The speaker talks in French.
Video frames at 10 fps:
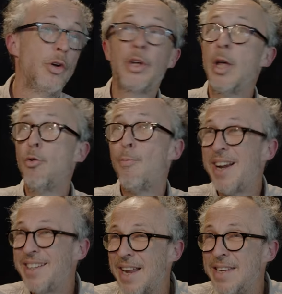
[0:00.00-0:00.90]
est en train de
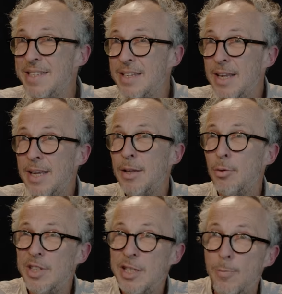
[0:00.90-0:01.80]
balkaniser,
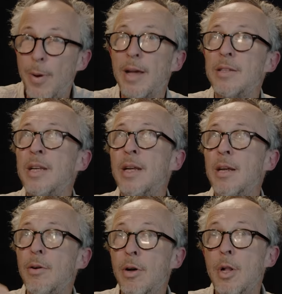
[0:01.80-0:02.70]
de
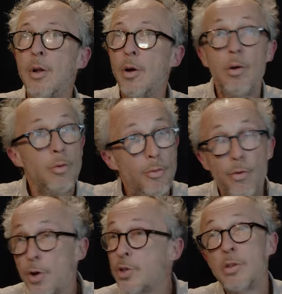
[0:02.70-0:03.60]
disperser euh, euh, nos
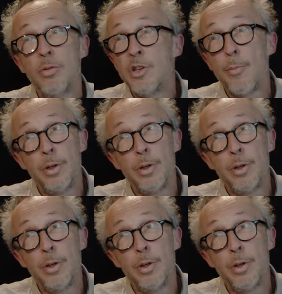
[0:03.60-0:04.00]
forces qui sont déjà